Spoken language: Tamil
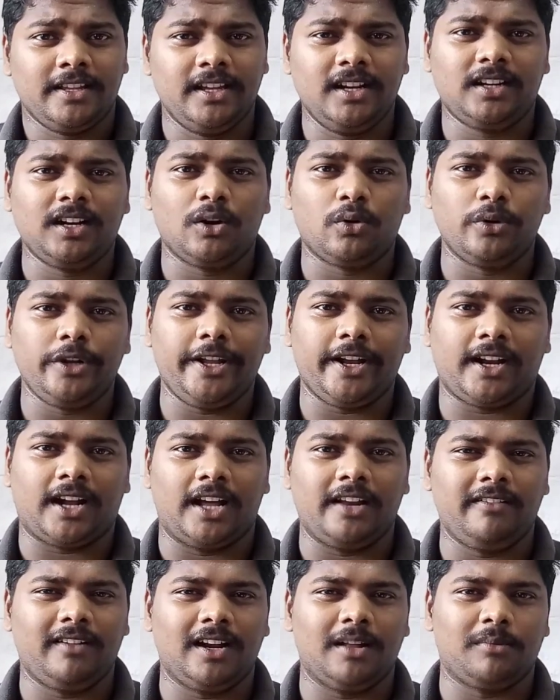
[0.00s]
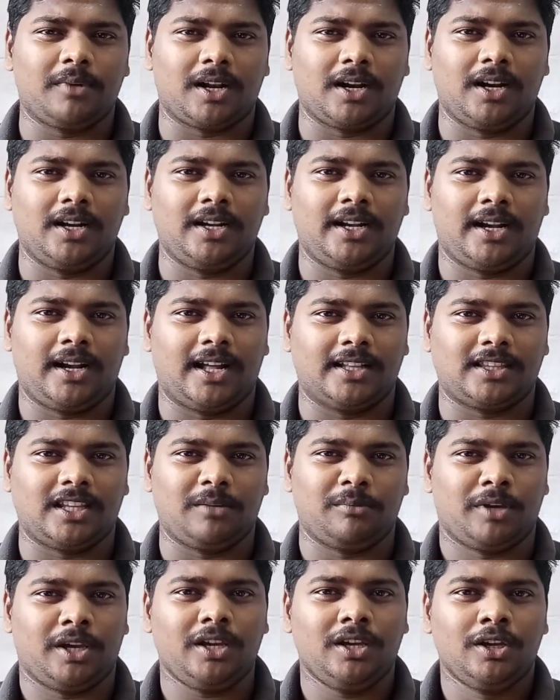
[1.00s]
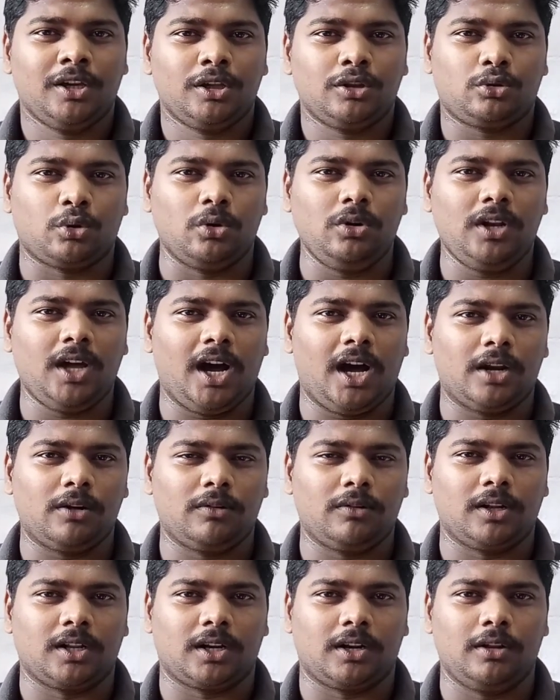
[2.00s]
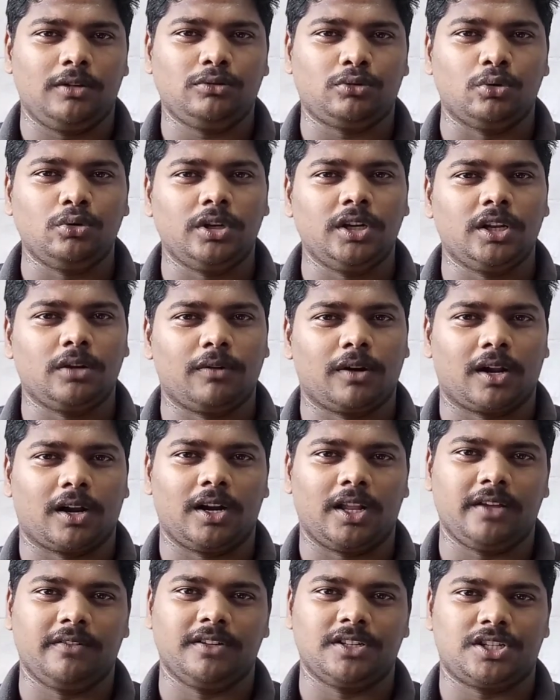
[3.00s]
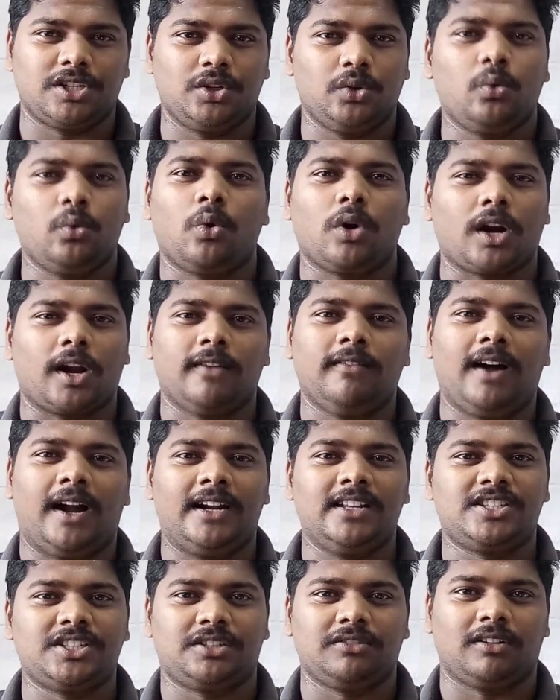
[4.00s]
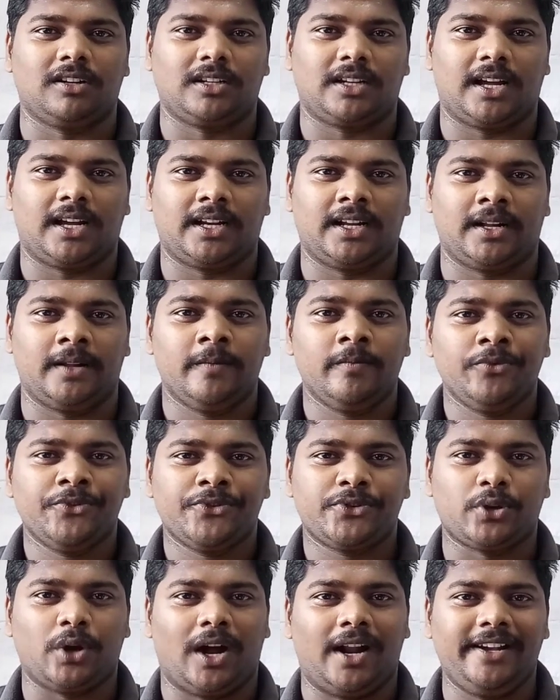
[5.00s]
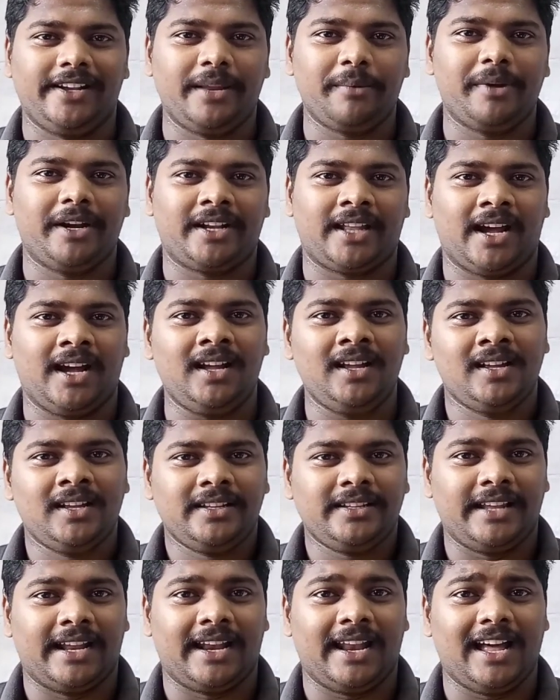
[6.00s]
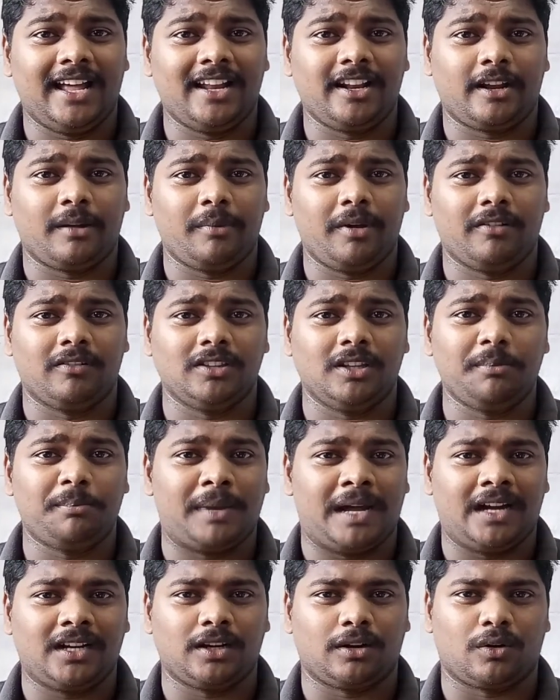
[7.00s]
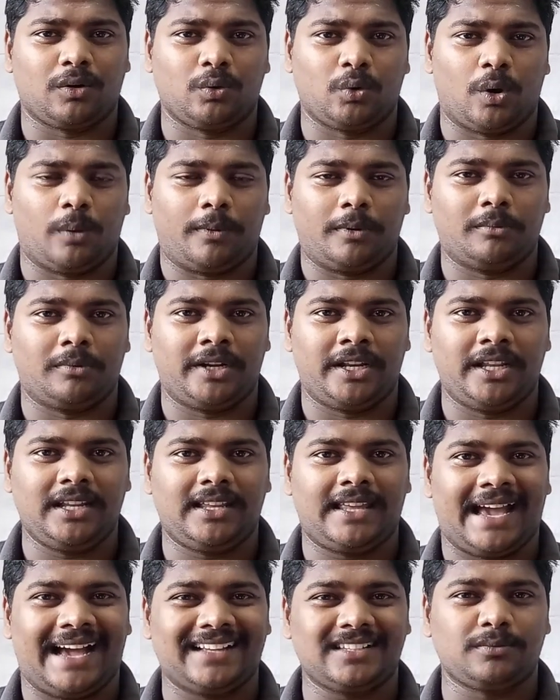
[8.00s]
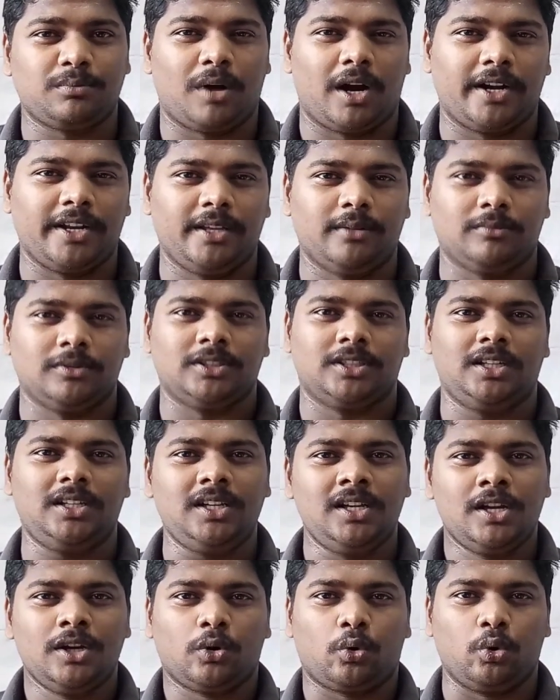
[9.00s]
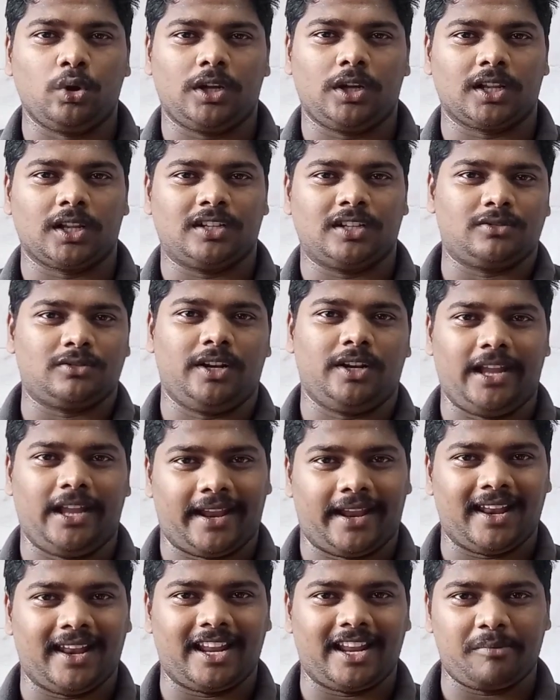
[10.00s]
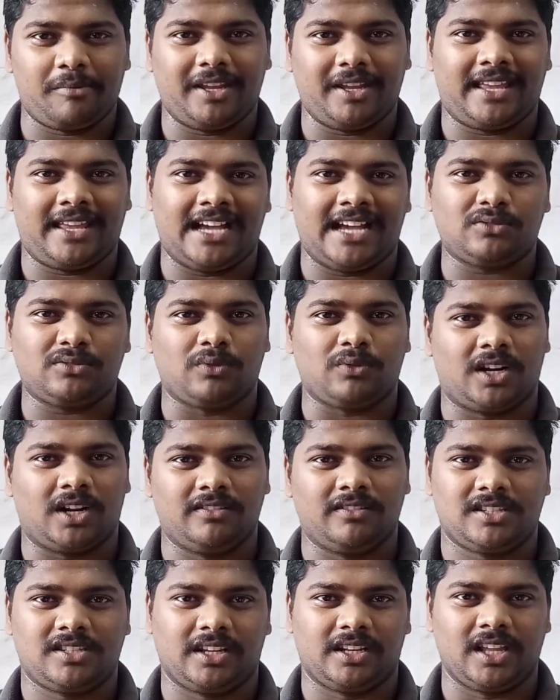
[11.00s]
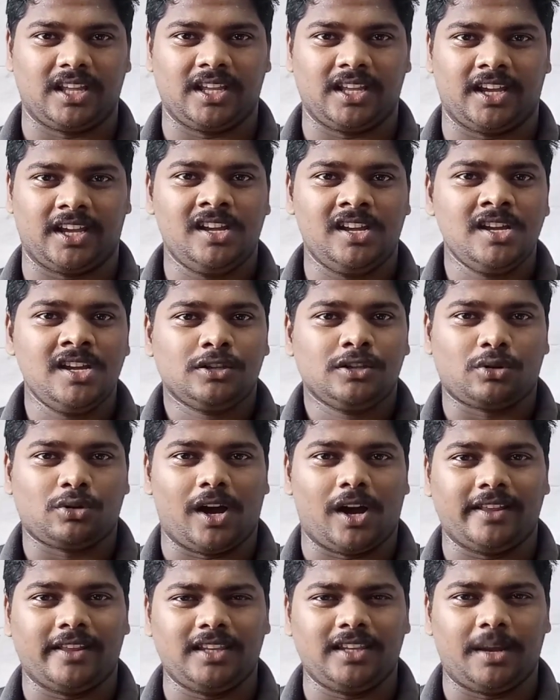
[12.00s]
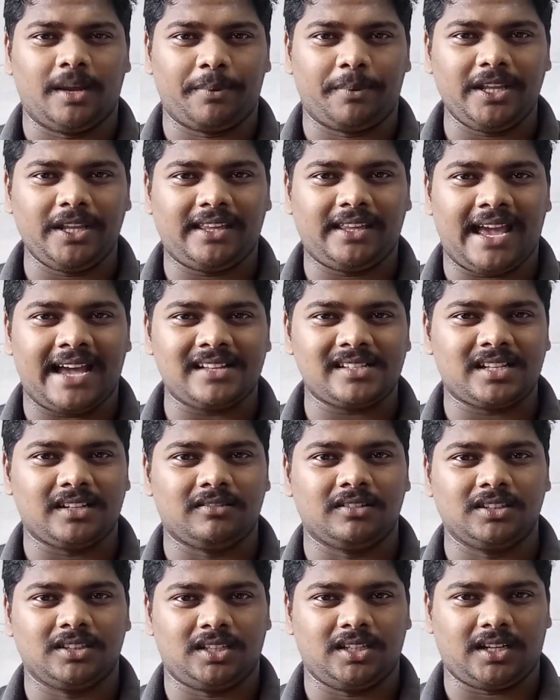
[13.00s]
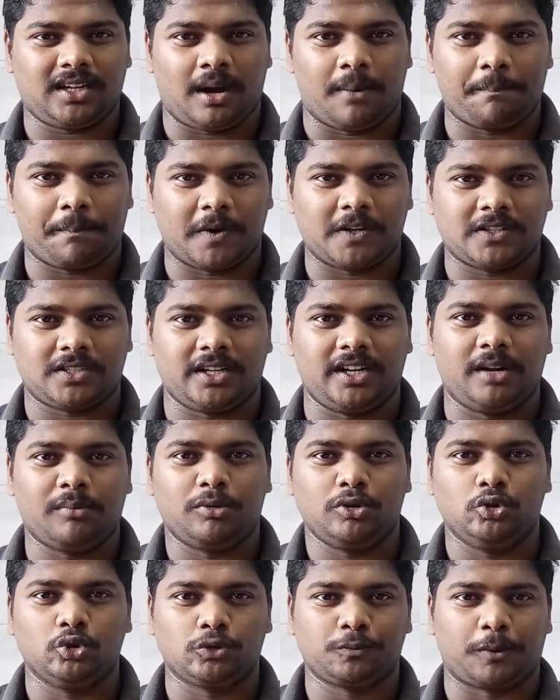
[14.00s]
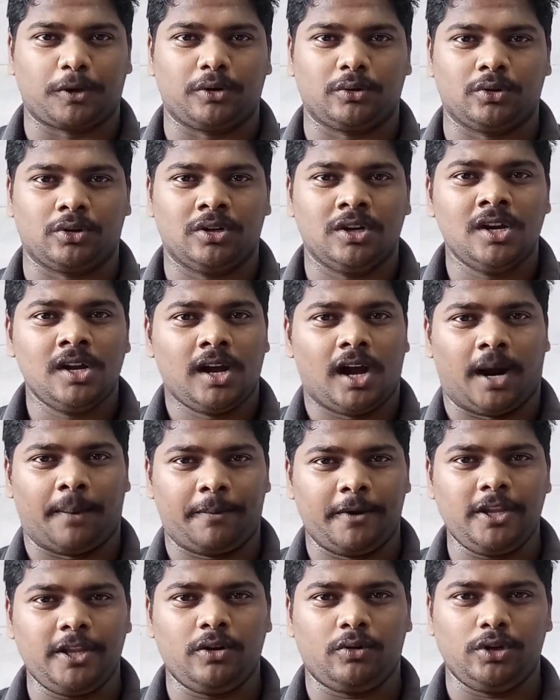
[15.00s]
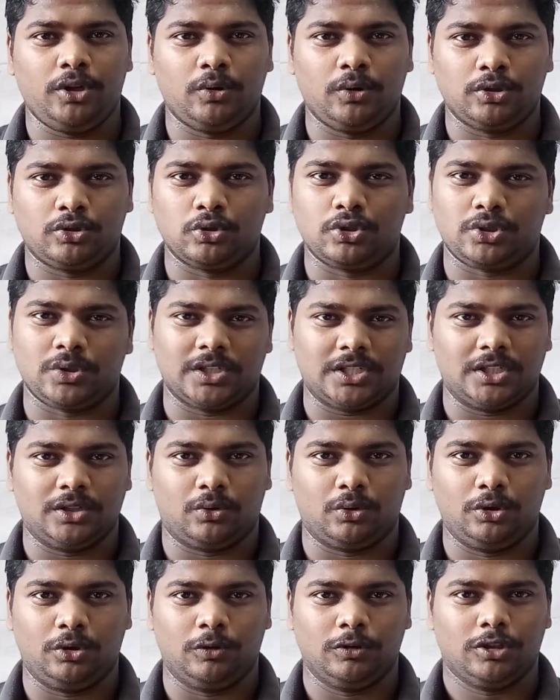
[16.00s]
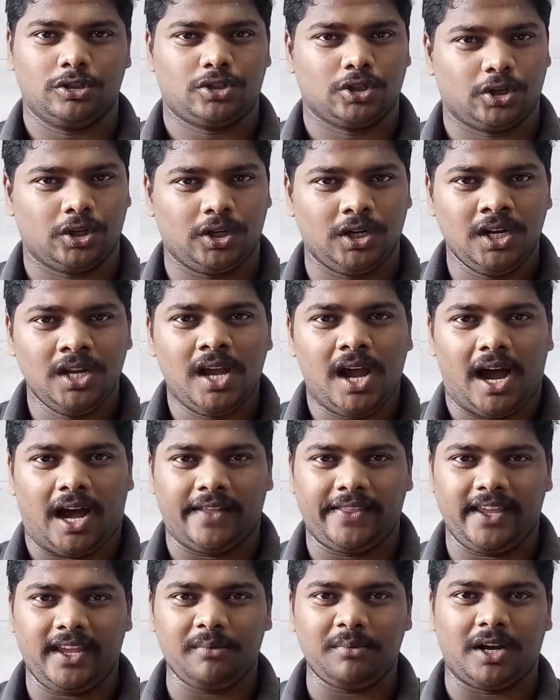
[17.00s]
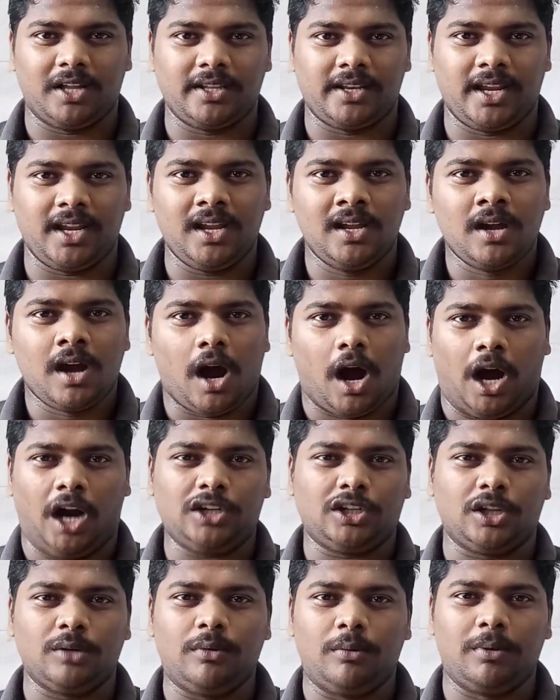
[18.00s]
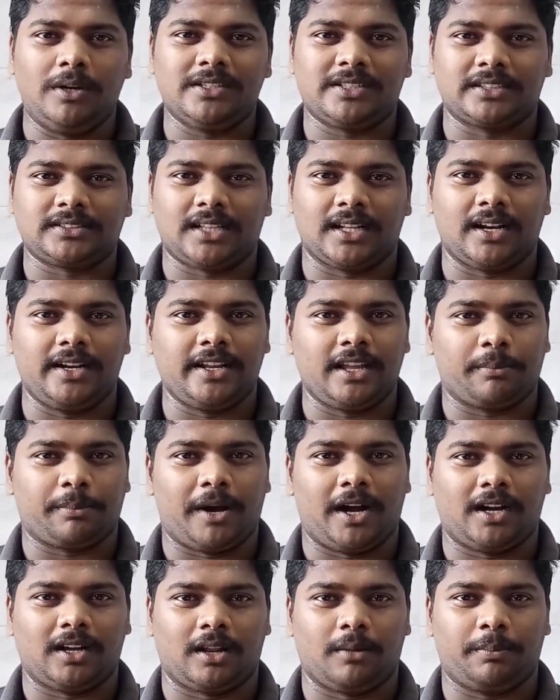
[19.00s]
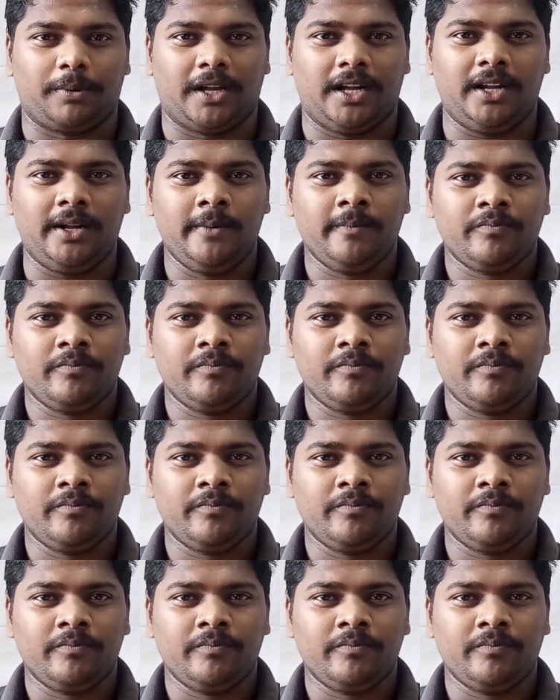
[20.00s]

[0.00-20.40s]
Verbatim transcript: இருக்கக்கூடிய கருவேல மரங்கள் எல்லாத்தையுமே தொண்டு ஆர்வலர்களையும் தொண்டு நிறுவனங்களையும் வச்சு ஓரளவு அழிச்சிட்டு வந்துட்டாங்க ஸோ அல்டிமேட்டாக எல்லாருக்குமே வந்து பேங்க் அக்கௌண்ட் ஓப்பன் பண்ணி கேஸ் மானியம் வந்து கொடுக்குறதா சொல்லி எல்லாரையுமே கேஸ் வாங்க வச்சுருக்கீங்க ஸோ அது எப்படி கேஸை வந்து கம்பல்சரி நம்ம யூஸ் பண்ணணும் அப்படிங்கக்கூடிய ஒரு சுச்சுவேஷனை கொண்டு வந்துச்சோ அதே மாதிரி ஆட்டோமொபைல் செக்டரில் நீங்கள் பார்க்குறப்ப